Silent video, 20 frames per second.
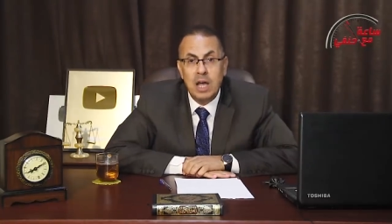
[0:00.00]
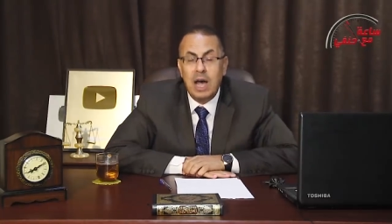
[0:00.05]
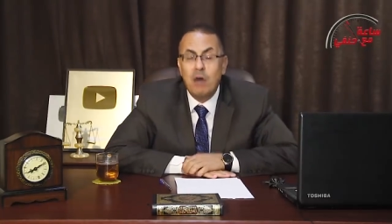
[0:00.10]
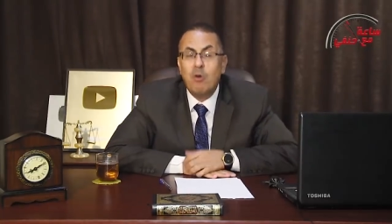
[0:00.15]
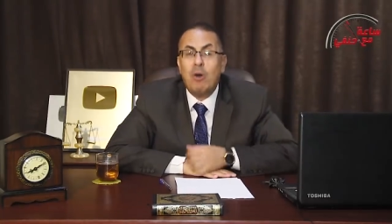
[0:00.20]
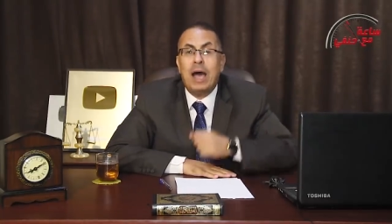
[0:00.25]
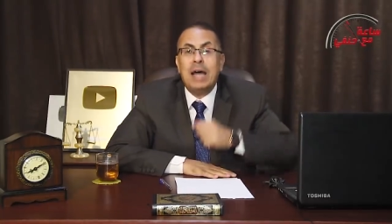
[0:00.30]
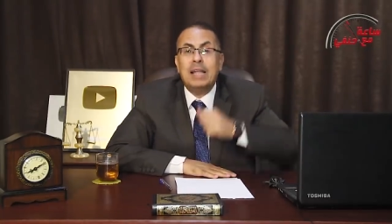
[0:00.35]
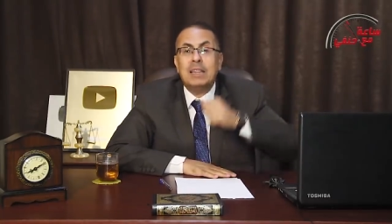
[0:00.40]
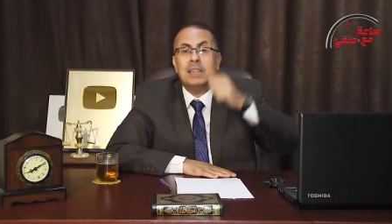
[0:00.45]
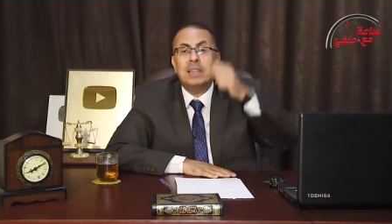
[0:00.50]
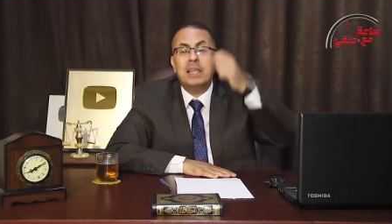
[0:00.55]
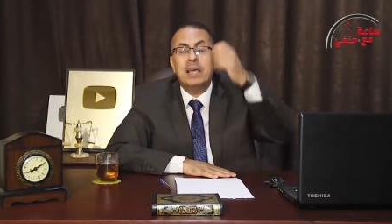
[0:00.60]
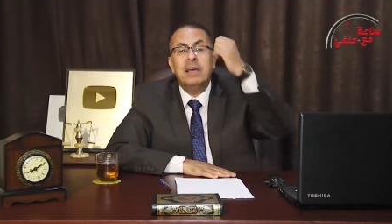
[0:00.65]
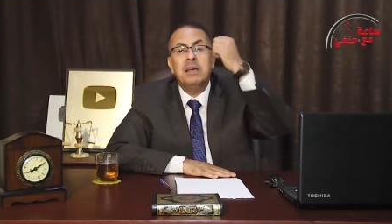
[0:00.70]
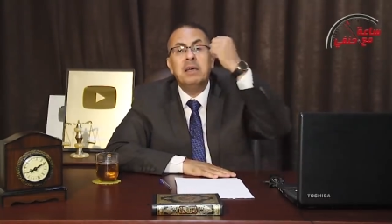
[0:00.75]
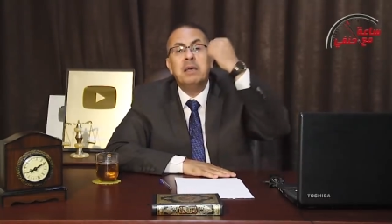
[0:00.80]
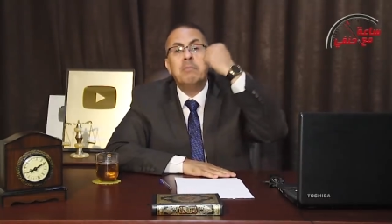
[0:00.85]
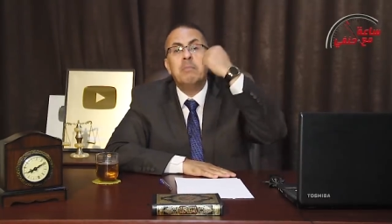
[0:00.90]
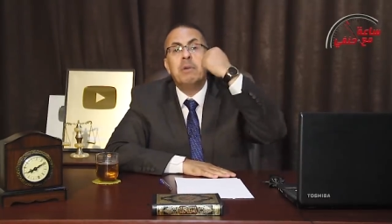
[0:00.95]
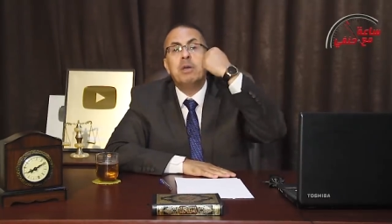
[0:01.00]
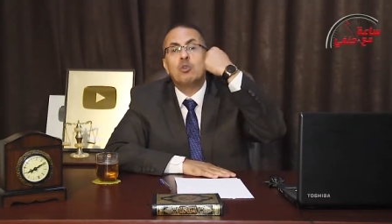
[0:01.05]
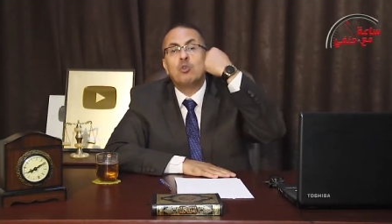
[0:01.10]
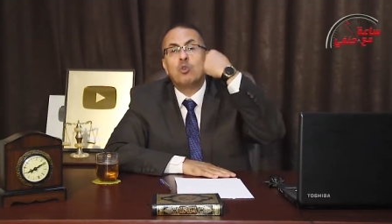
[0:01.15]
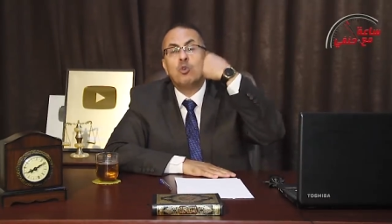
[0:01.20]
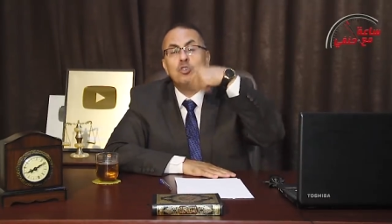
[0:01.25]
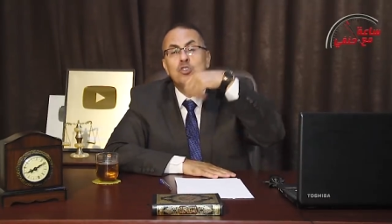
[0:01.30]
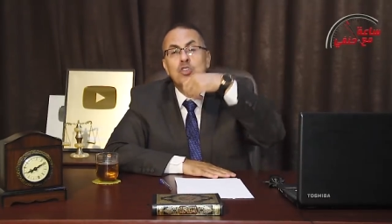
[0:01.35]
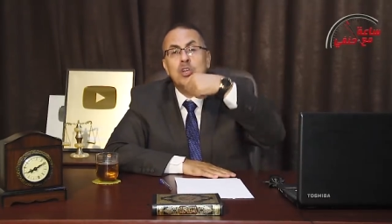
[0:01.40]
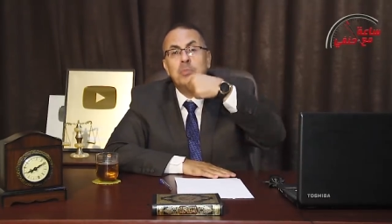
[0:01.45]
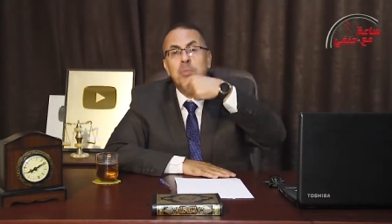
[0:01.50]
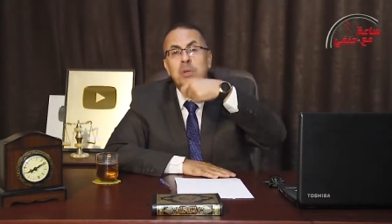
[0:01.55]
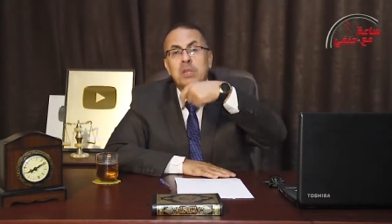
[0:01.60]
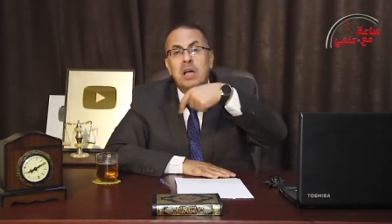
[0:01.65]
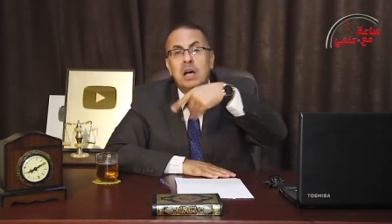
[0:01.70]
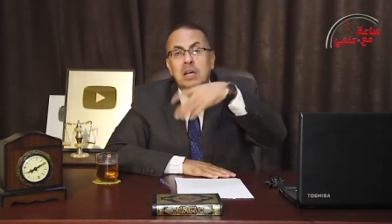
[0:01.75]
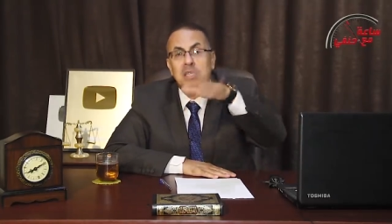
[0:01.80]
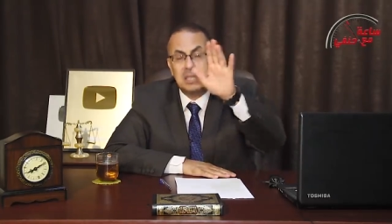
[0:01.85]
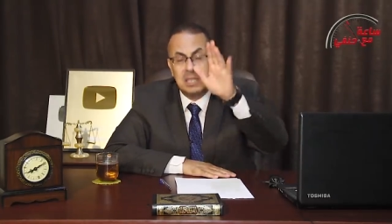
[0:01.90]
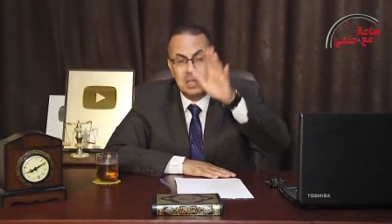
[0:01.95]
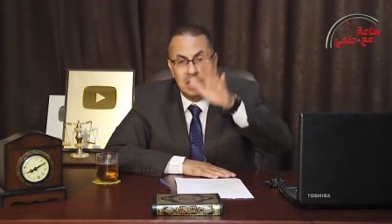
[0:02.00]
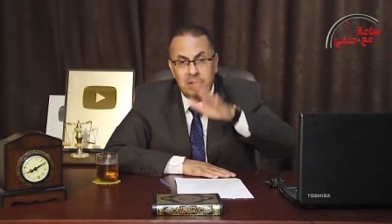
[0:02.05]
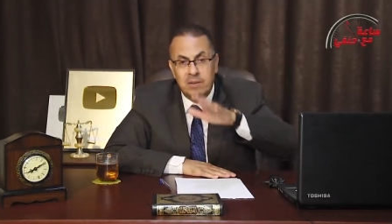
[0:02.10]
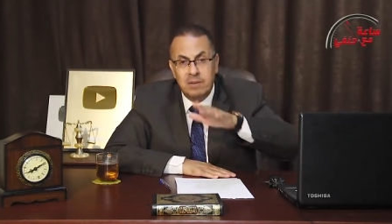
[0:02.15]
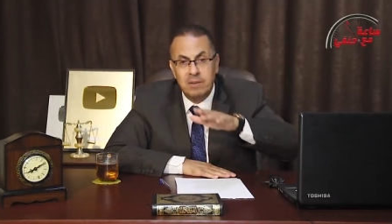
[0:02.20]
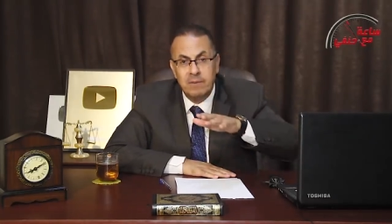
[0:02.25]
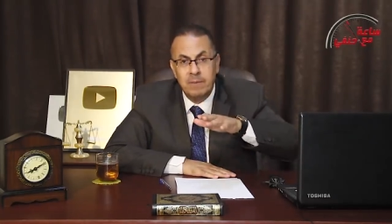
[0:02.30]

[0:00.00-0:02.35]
او حتى ما يدخلش البيت اصلا